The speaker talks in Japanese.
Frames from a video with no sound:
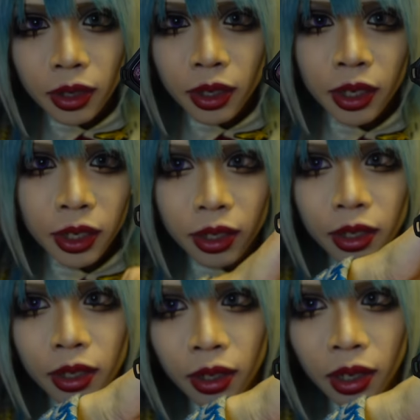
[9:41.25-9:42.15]
はい
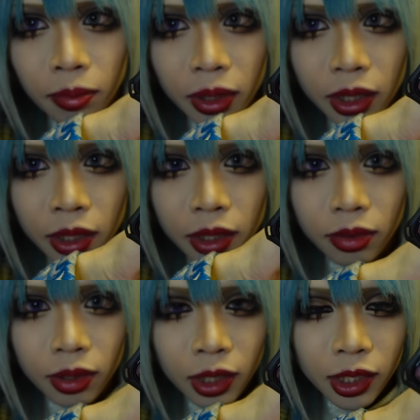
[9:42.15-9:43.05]
頑張ってきて
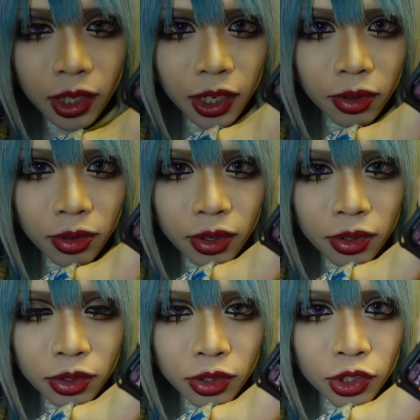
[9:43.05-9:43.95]
ください俺
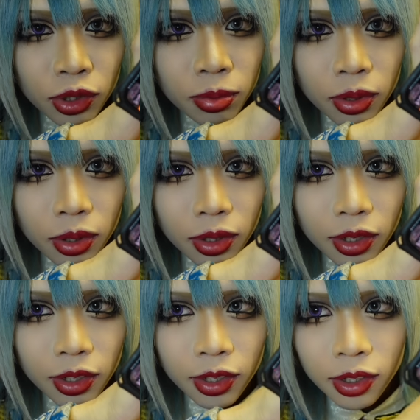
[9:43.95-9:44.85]
の YouTube
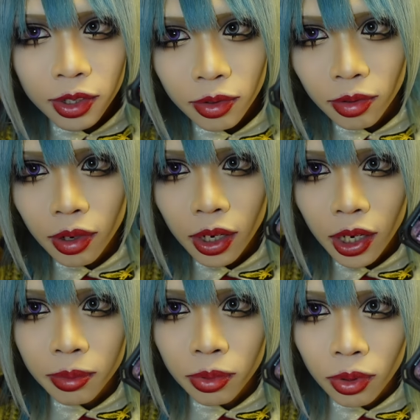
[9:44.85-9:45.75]
俺は
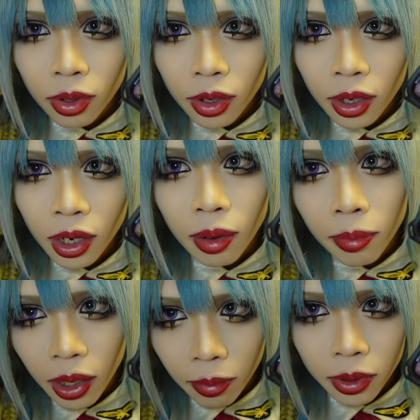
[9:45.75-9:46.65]
ライブを
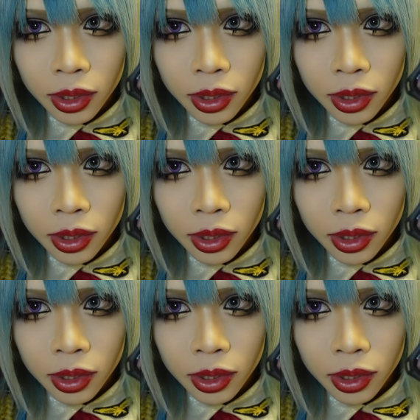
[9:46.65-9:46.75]
頑張りま